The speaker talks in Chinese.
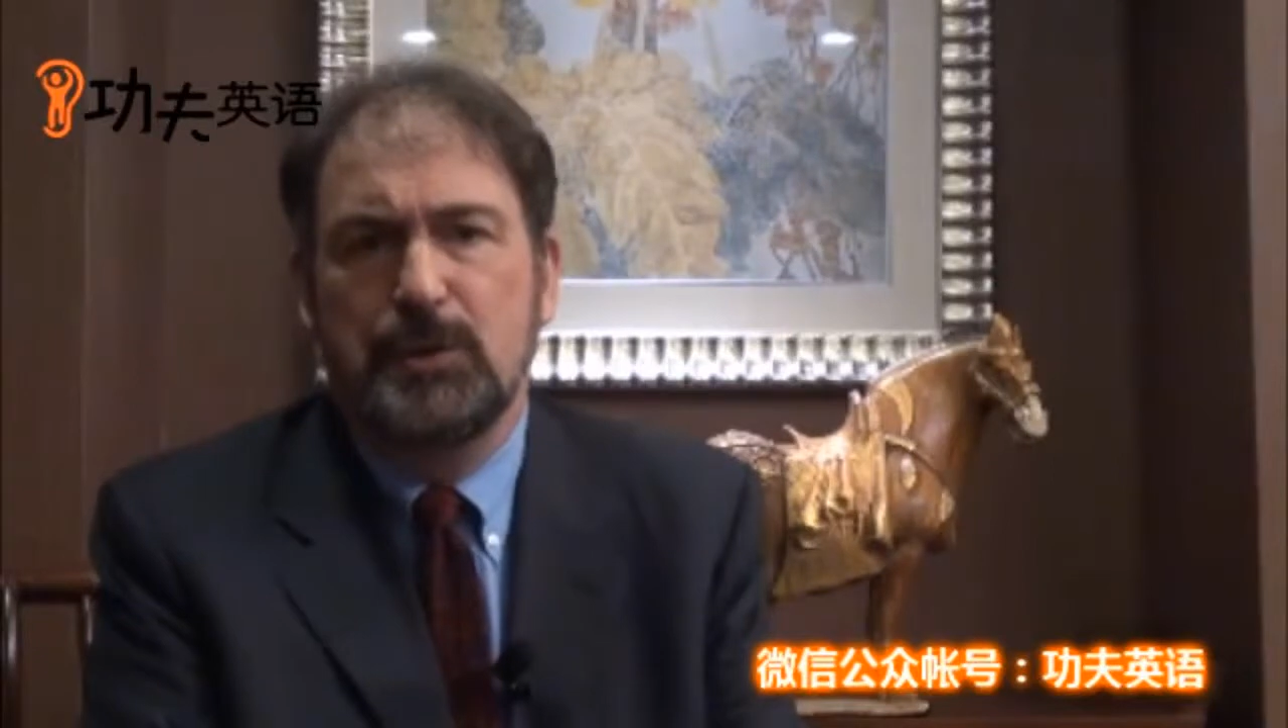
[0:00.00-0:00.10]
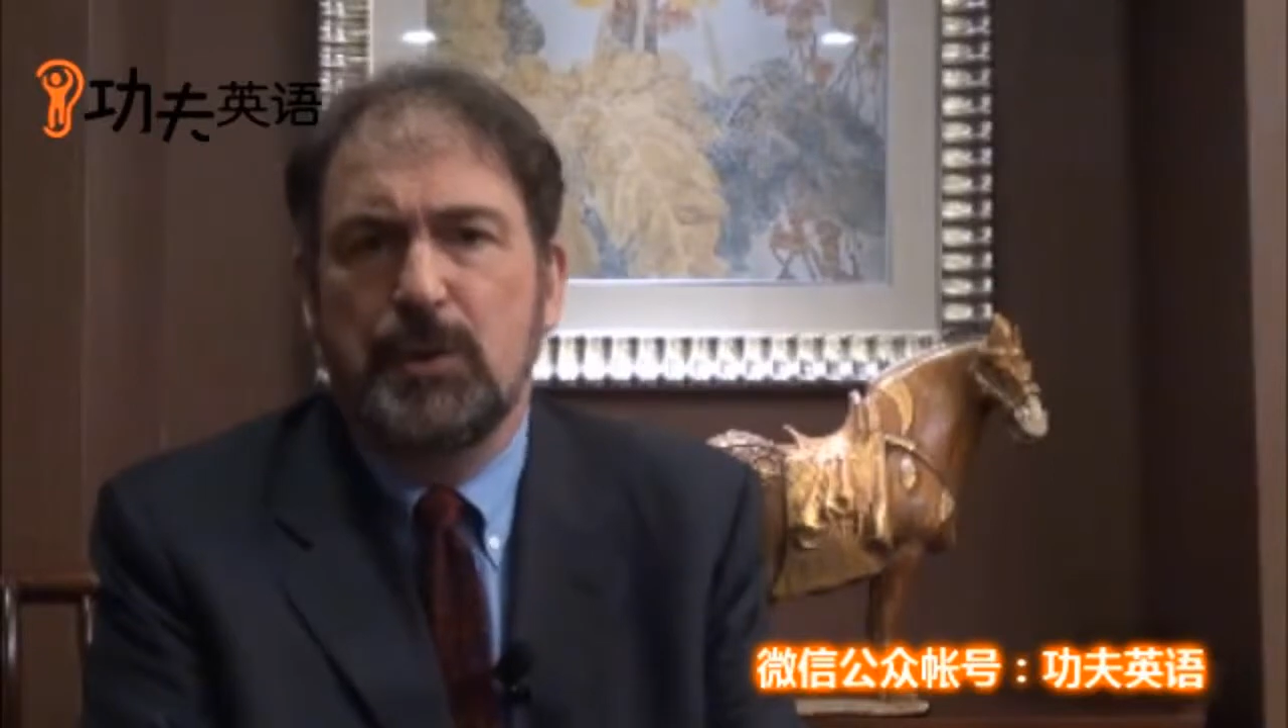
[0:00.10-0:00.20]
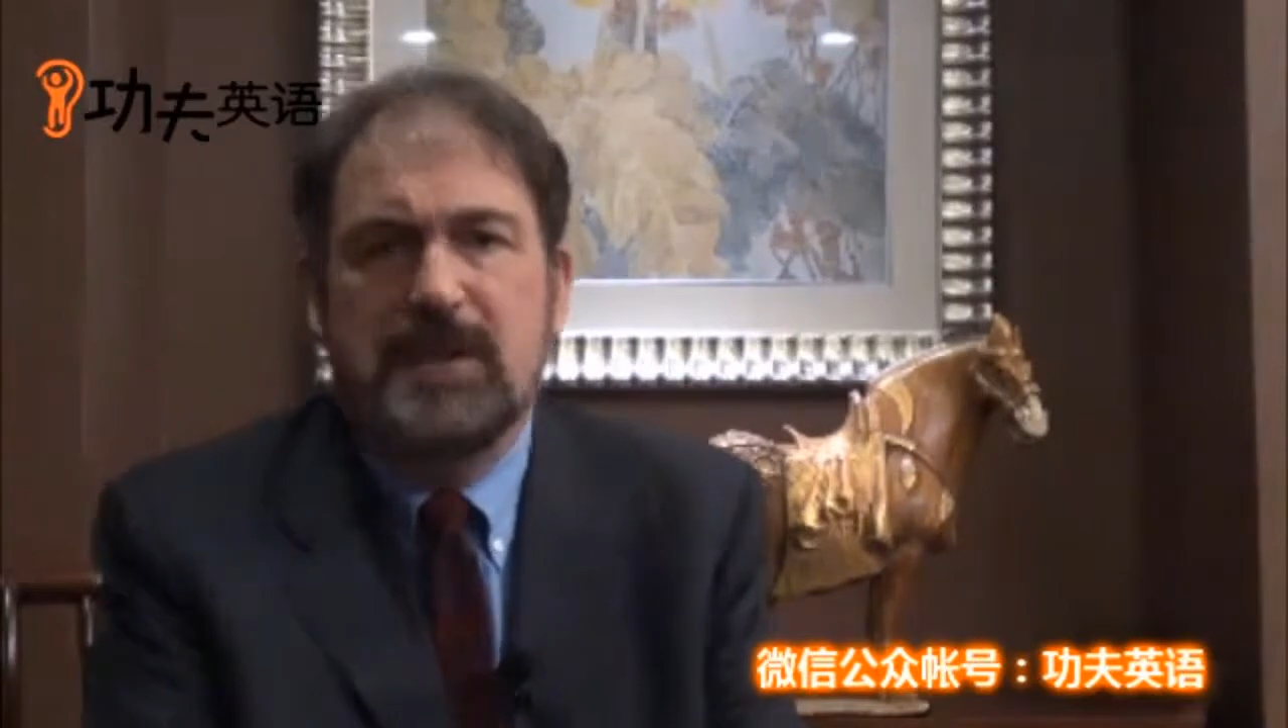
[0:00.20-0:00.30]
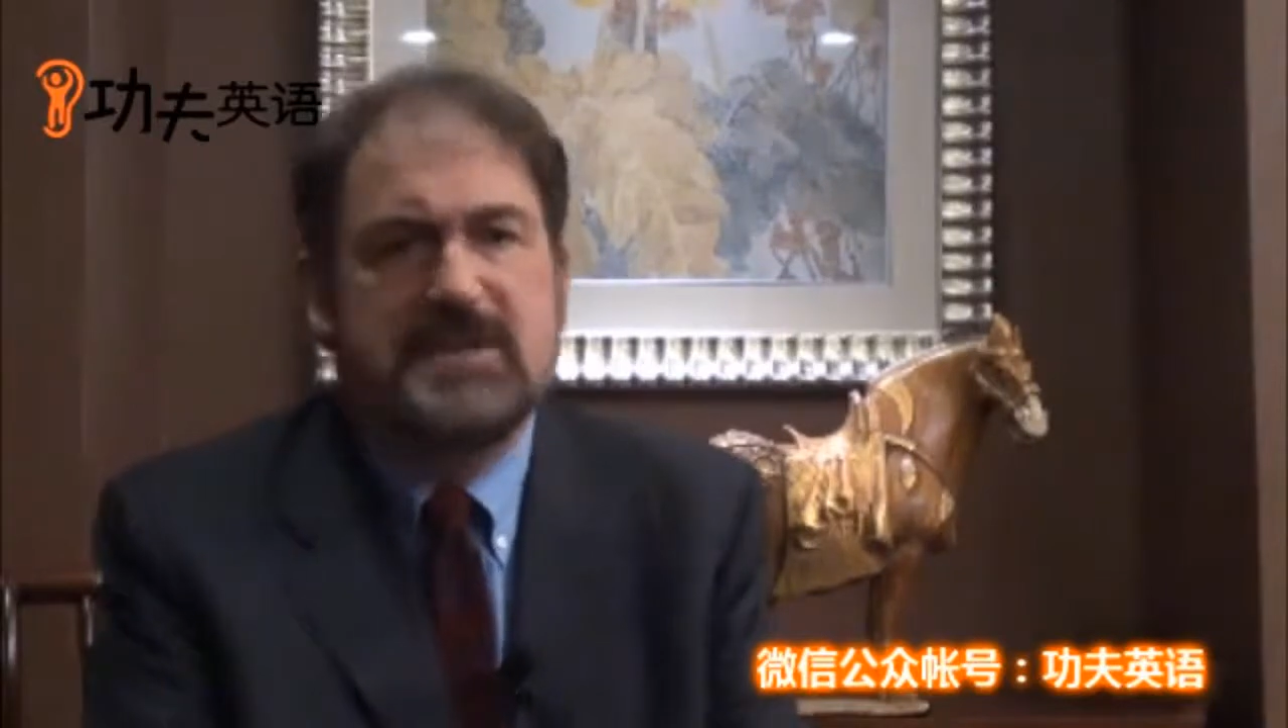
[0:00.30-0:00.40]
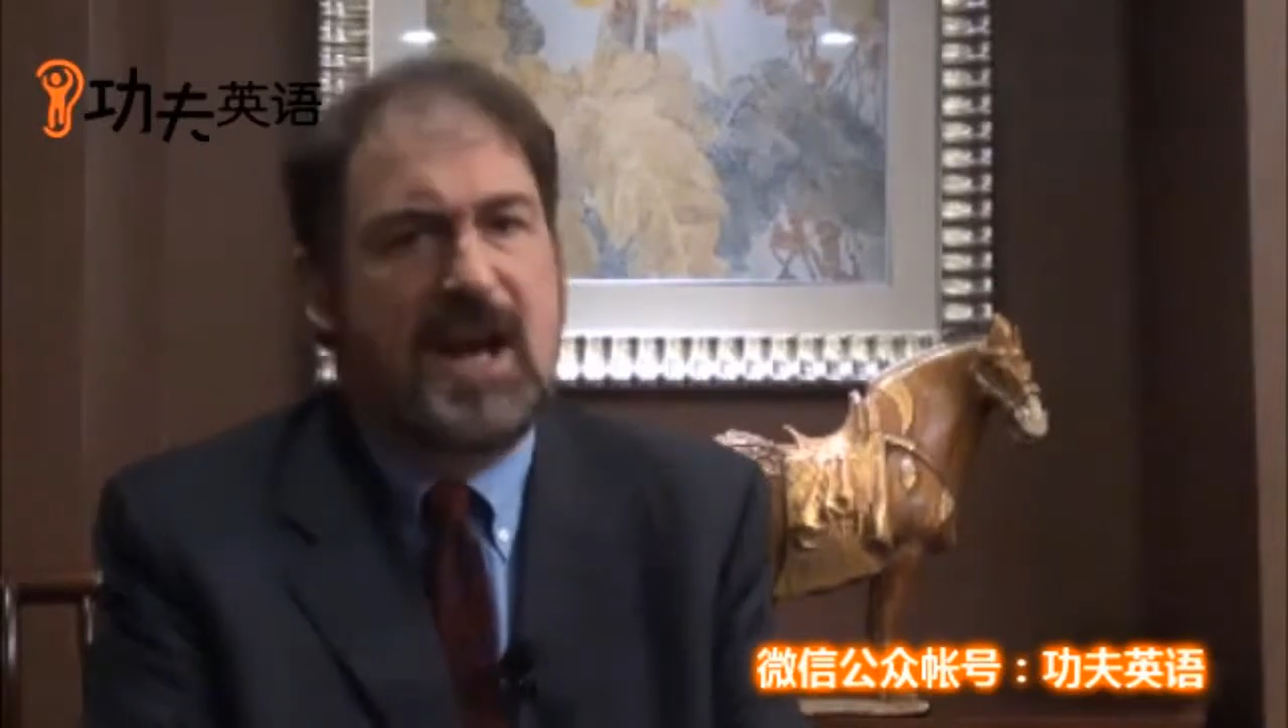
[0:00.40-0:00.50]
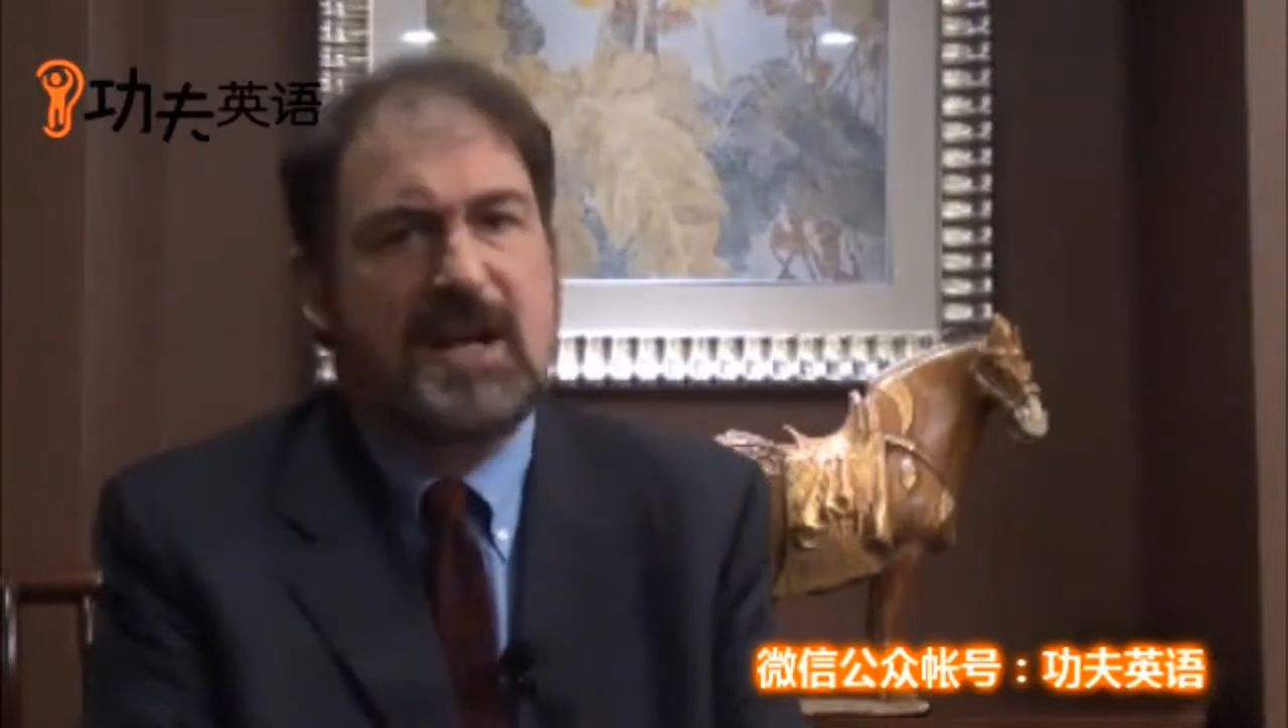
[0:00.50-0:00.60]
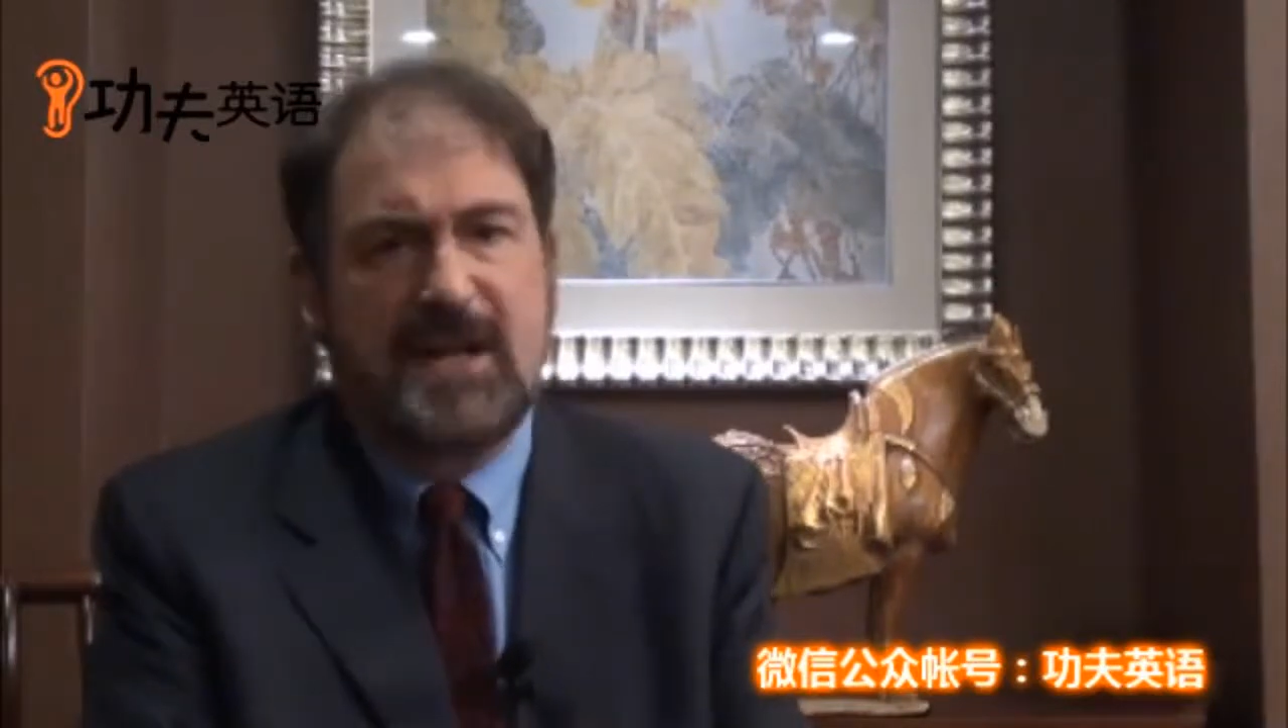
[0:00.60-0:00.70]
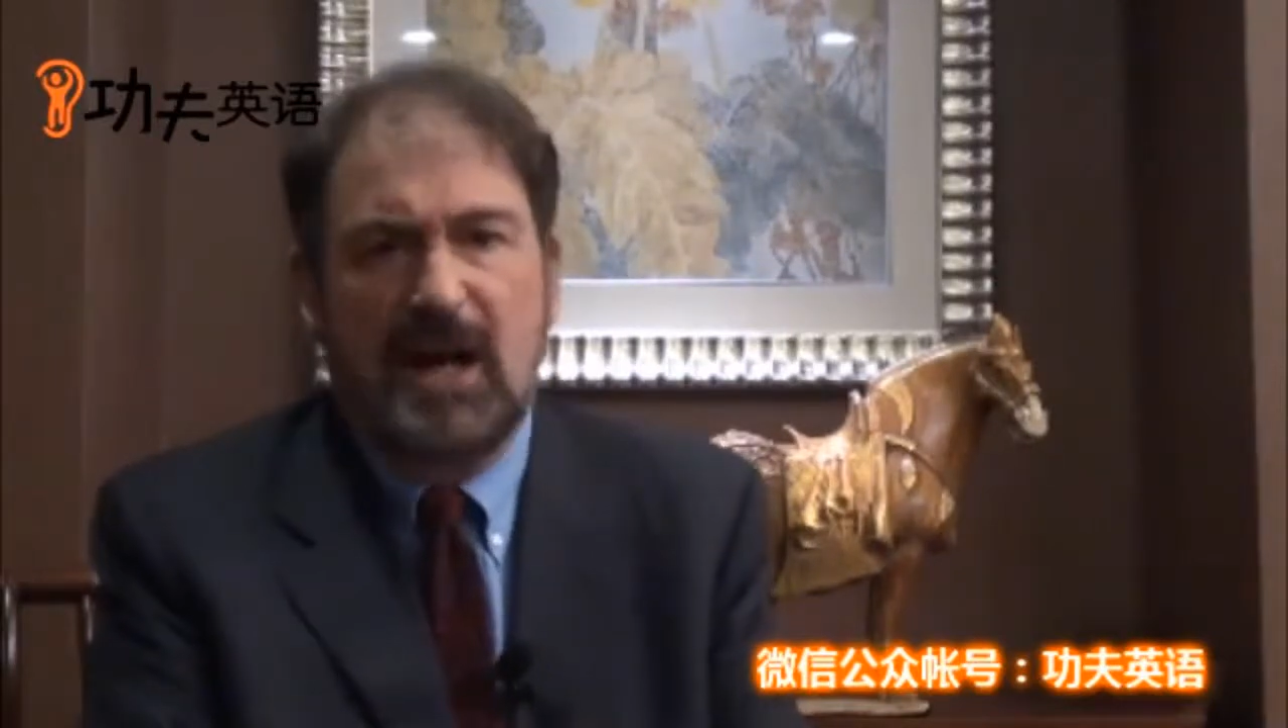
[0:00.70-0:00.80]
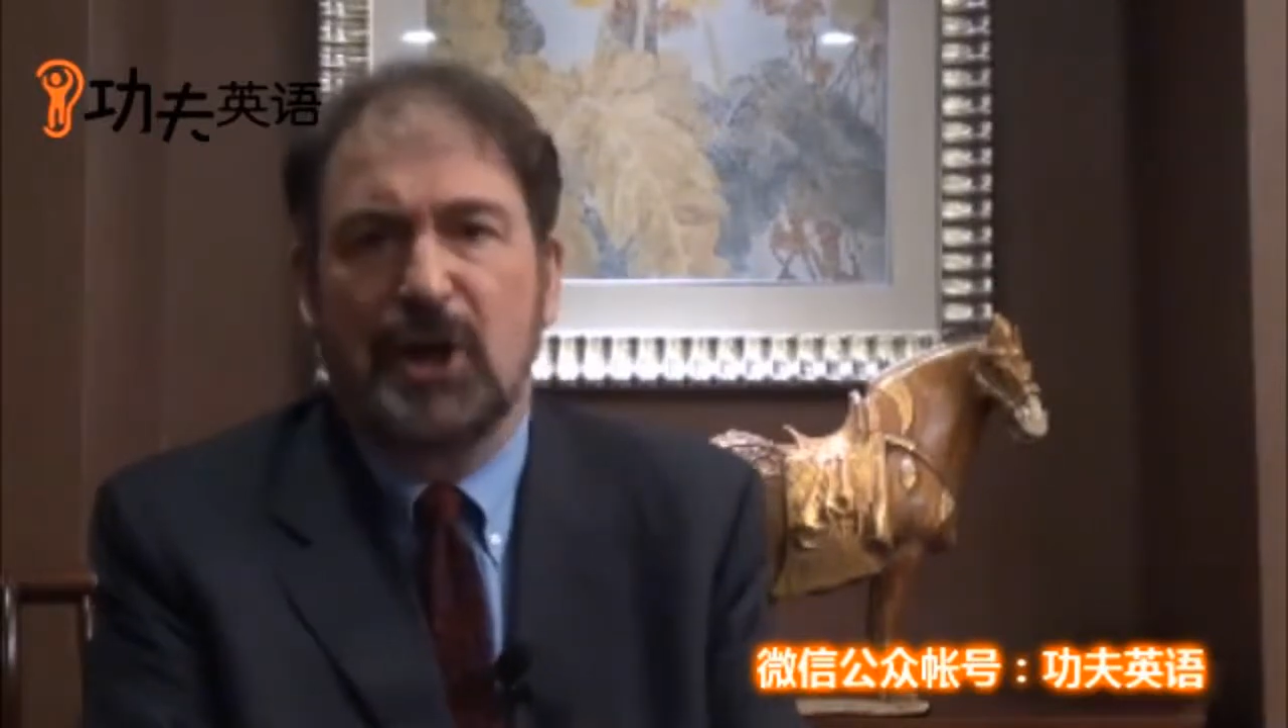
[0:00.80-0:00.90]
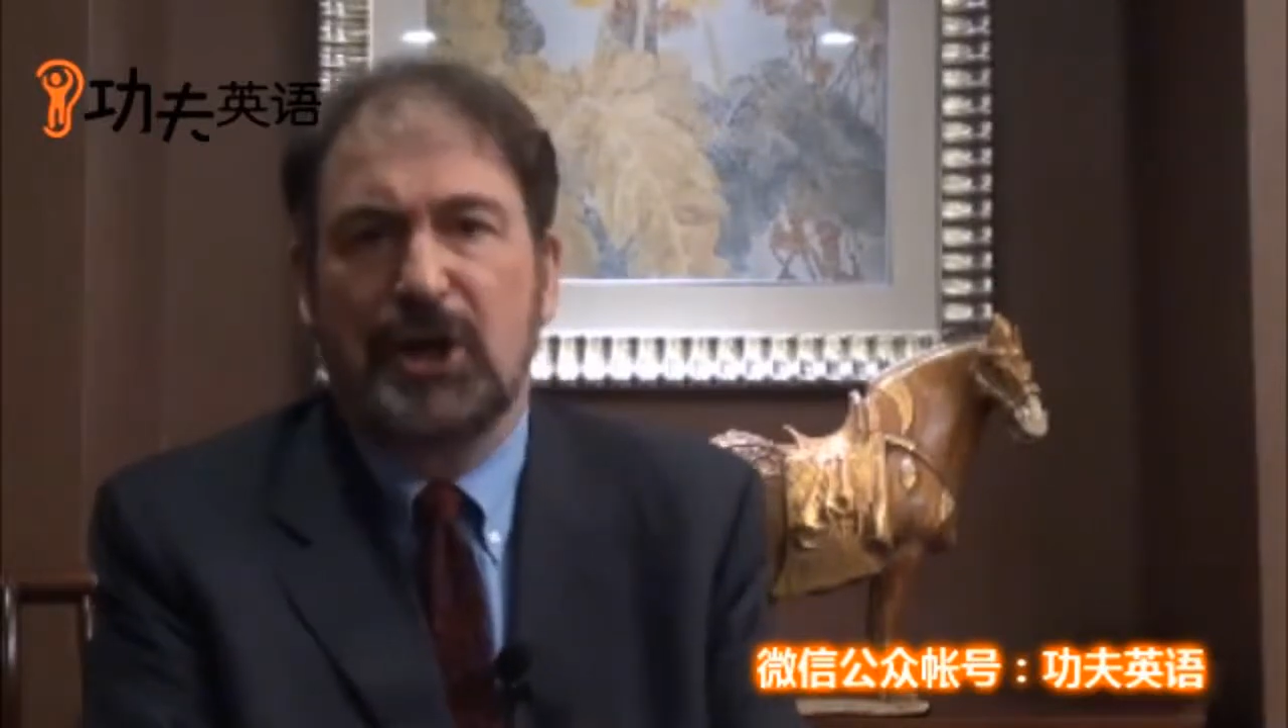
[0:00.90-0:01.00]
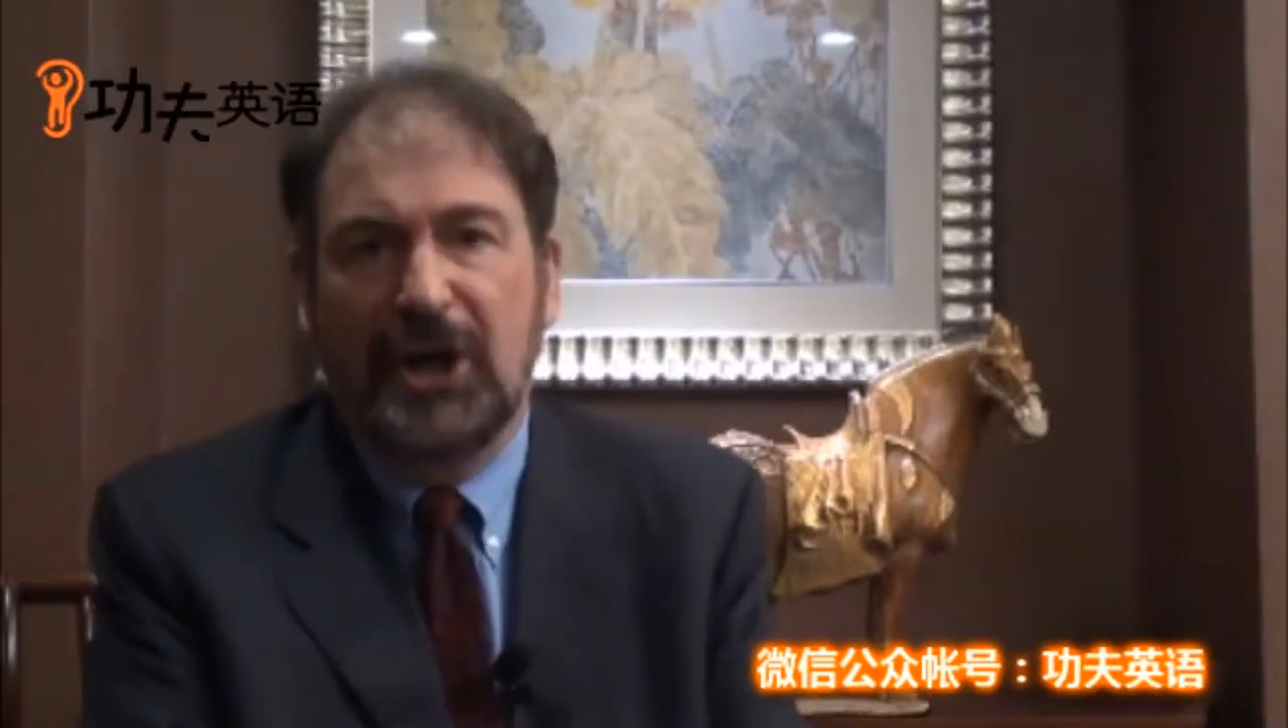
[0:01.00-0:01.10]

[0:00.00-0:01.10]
语言家长